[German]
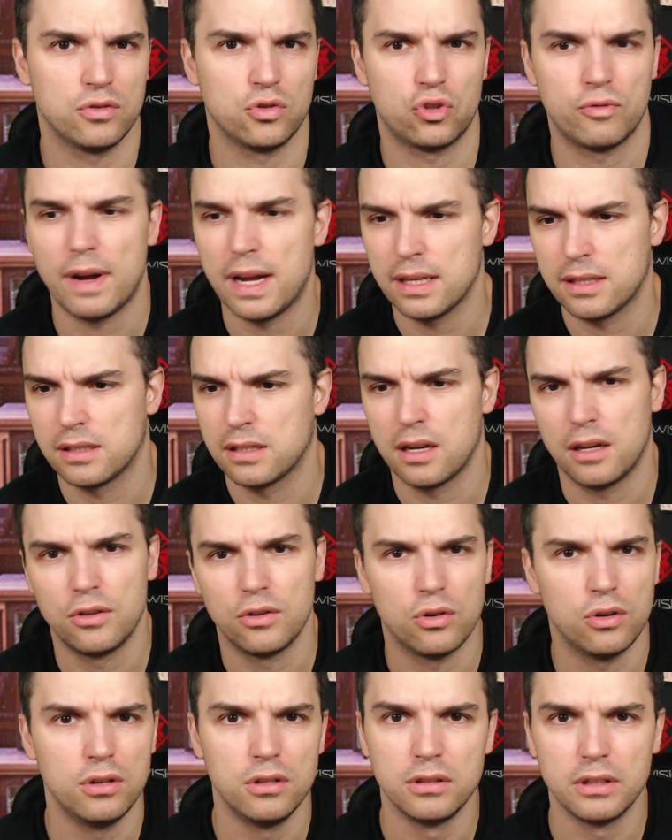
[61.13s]
Schwarzen keine
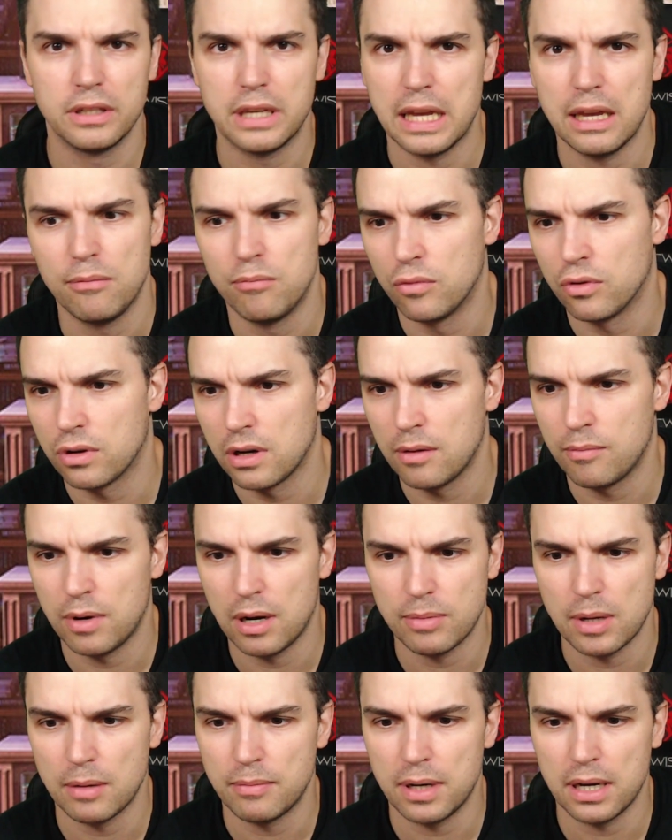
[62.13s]
Rolle geben oder bla
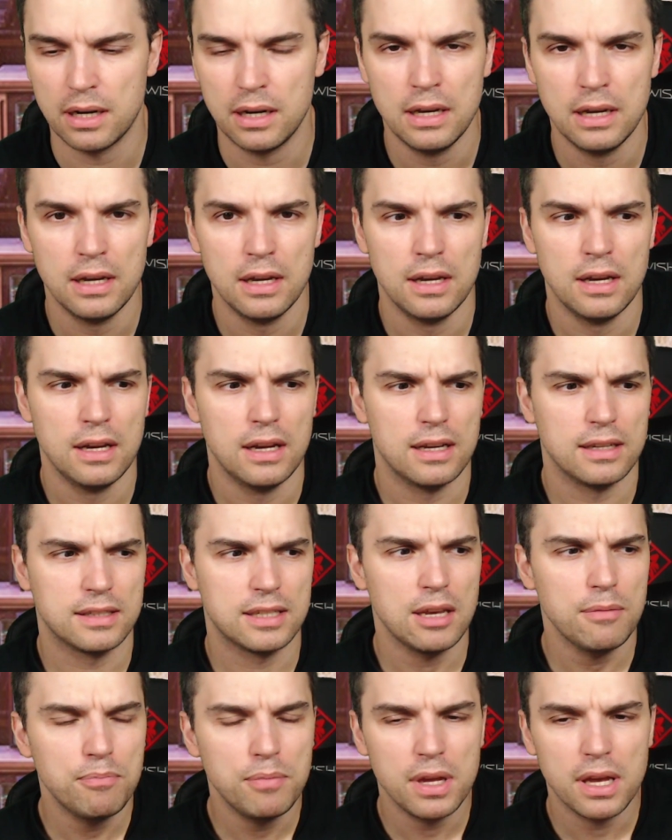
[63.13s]
bla bla. Es
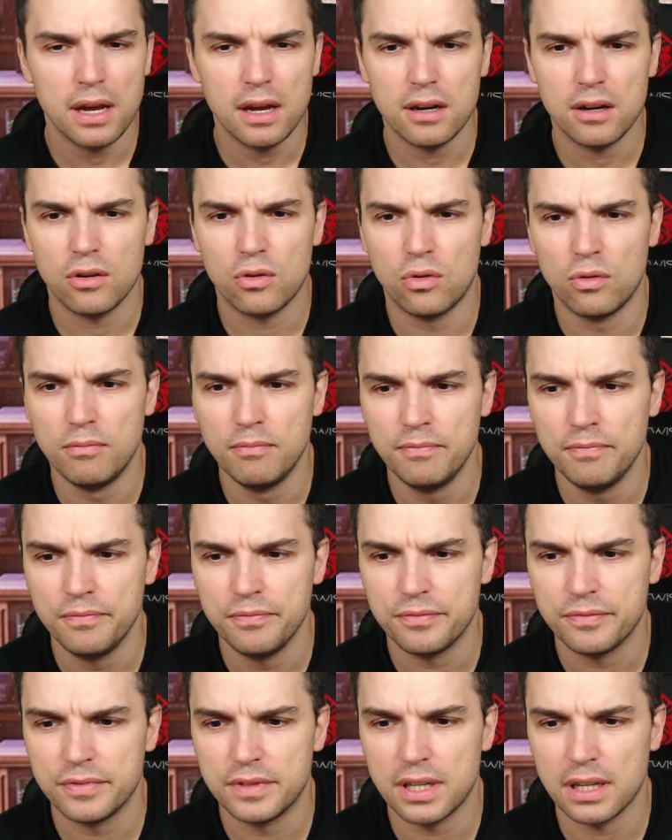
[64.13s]
geht mir eher darum,
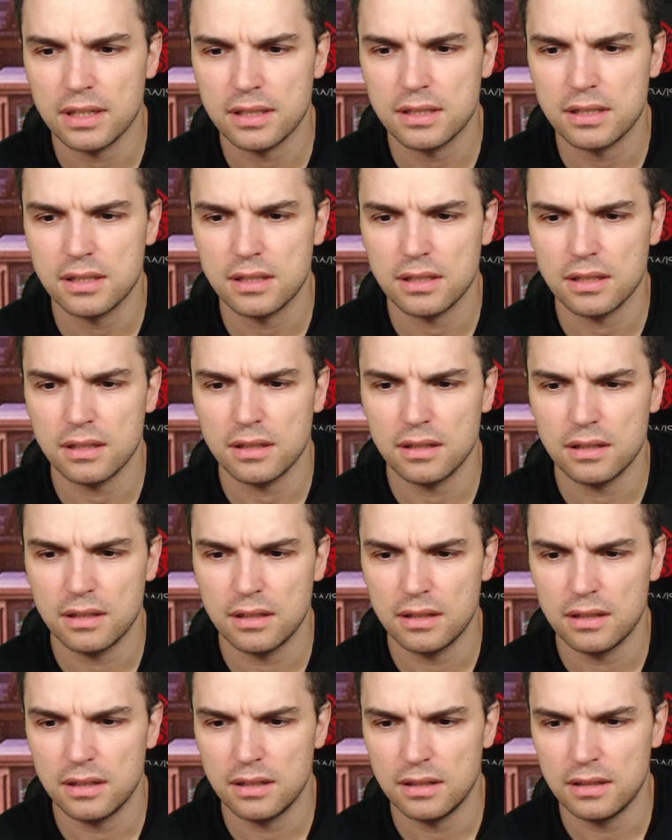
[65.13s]
dass
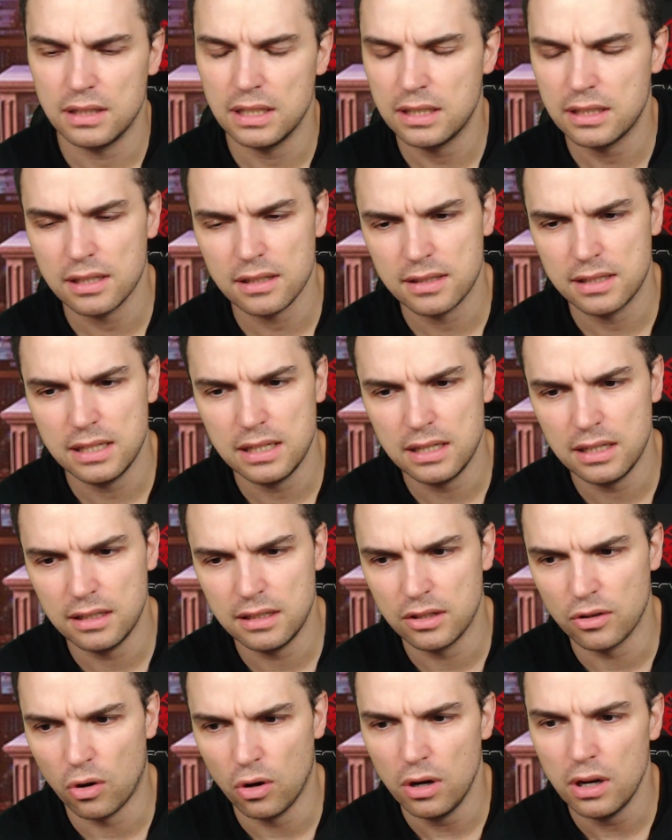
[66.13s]
nicht, dass die
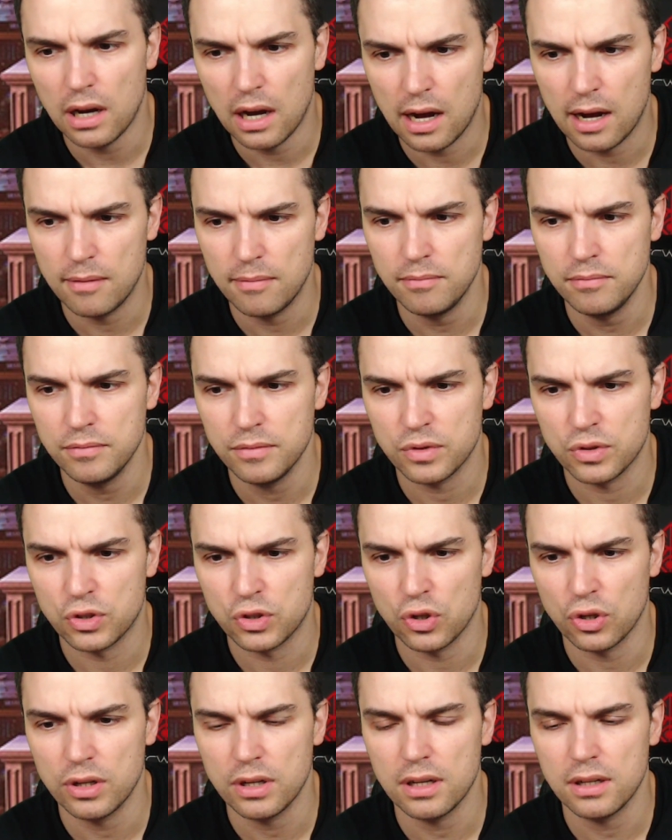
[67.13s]
die Rolle haben,
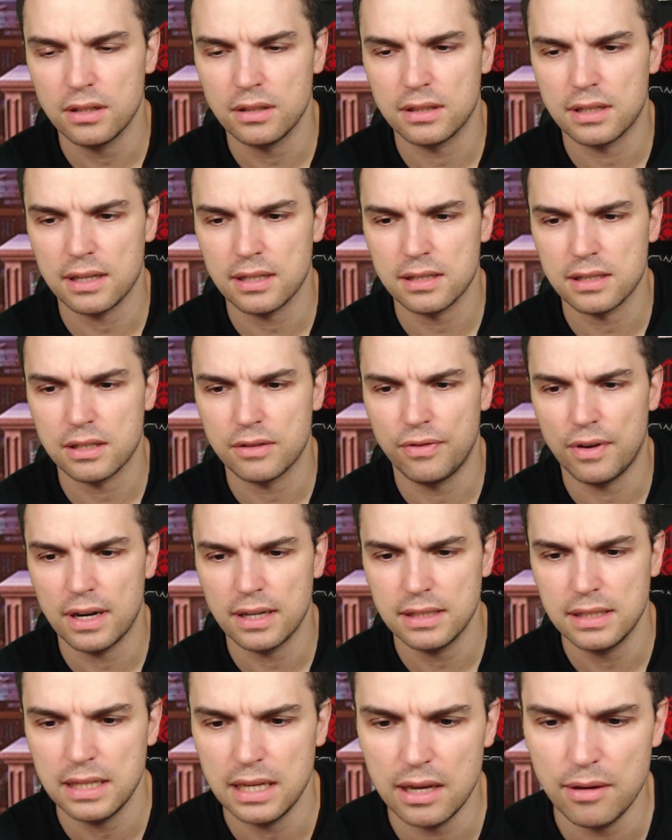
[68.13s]
sondern dass
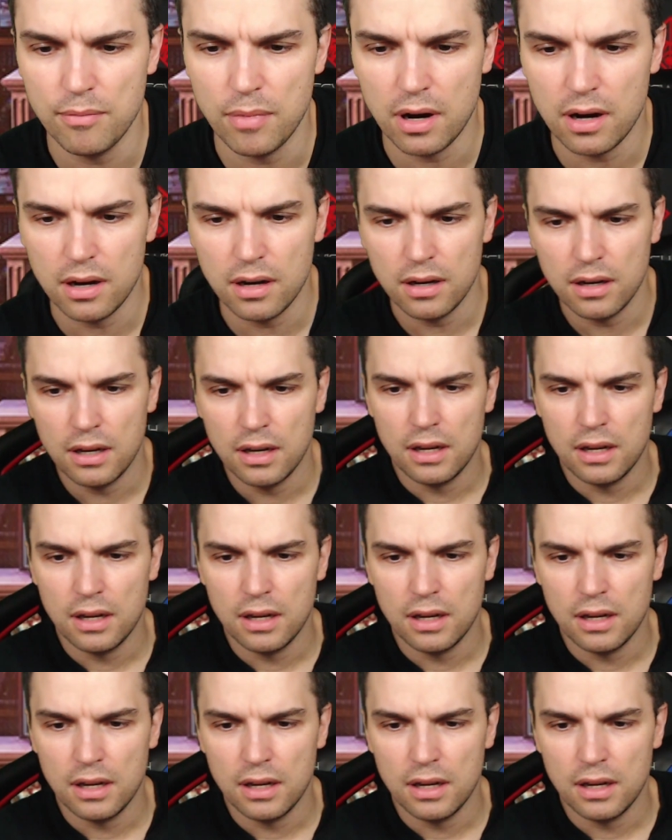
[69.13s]
quasi immer